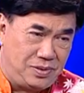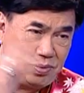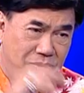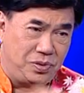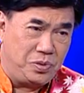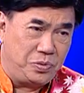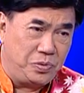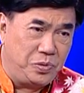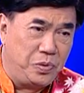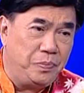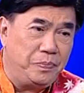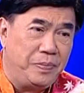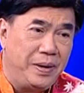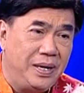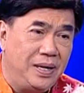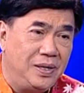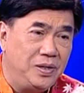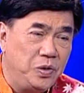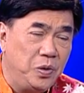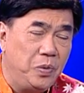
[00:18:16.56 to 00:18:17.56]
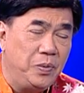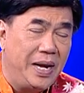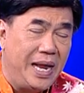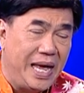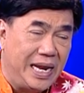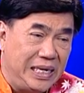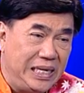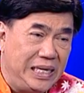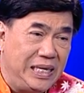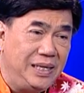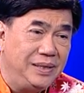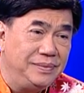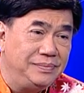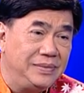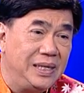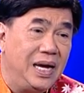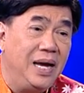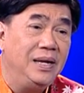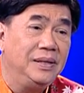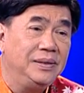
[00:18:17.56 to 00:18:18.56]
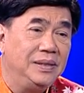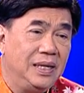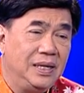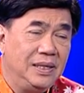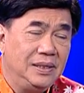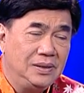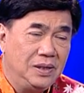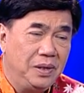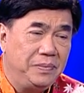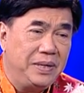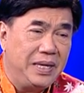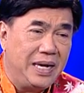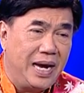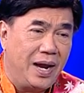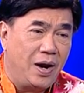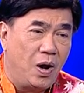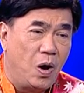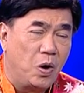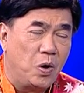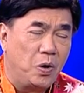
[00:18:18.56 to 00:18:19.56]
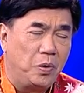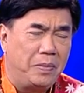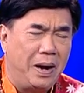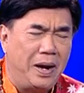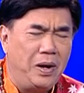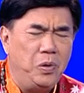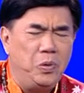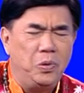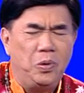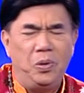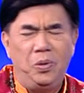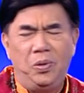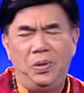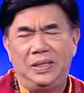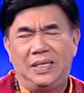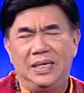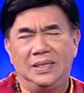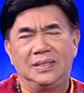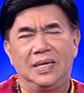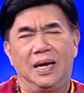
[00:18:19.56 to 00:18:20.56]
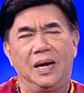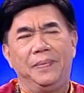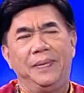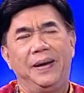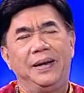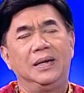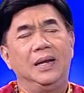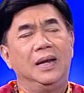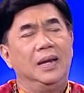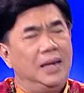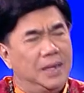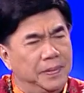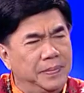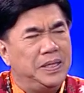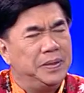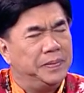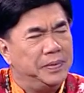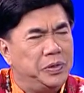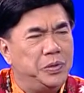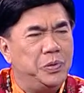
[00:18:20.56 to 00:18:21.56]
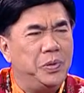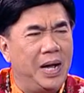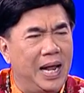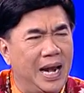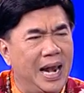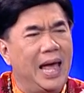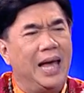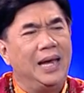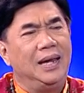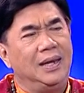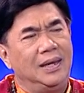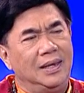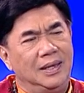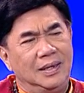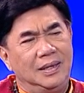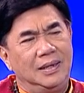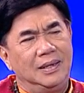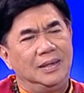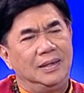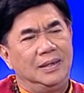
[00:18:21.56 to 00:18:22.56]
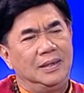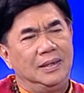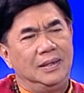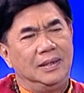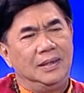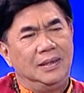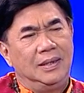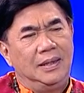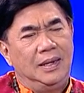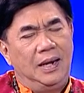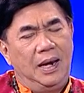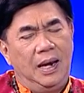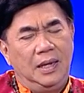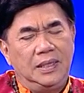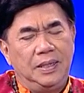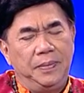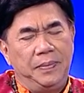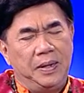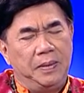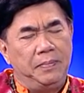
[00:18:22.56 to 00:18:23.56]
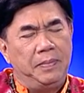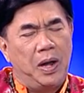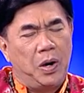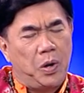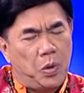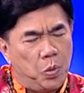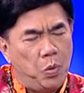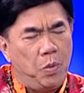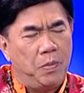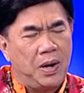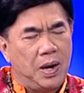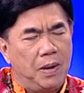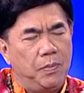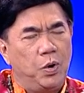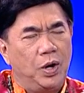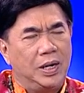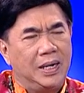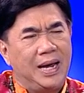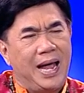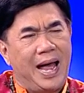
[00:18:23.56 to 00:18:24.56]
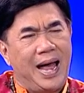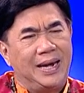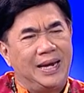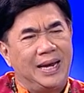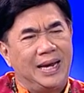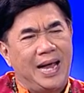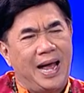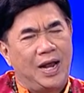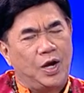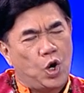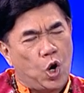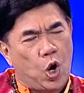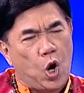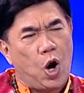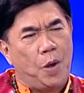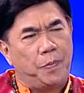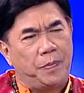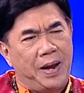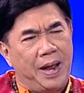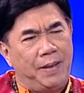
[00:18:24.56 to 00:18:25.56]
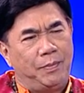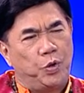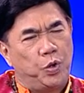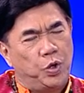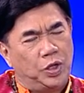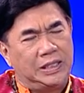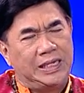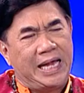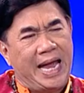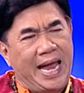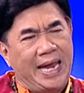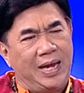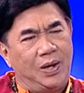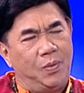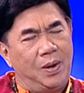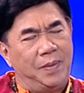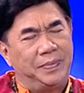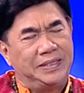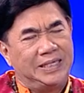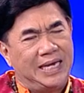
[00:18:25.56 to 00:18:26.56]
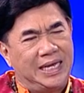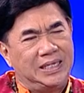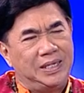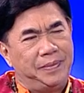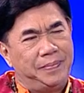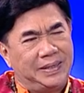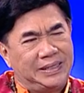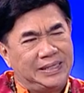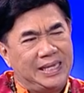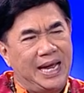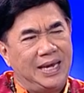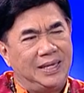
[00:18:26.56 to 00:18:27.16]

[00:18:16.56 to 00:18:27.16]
ถูกยุบไปในช่วงเวลานี้นะครับต้องมีการออกกฎหมายลูกโอ้ยทั้งสารพัดถ้ามันจะมายุ่งอะไรครับ และจะเป็นมาร่วมกระบวนการในการครอบงำคนไทย ว่าประชาธิปไตย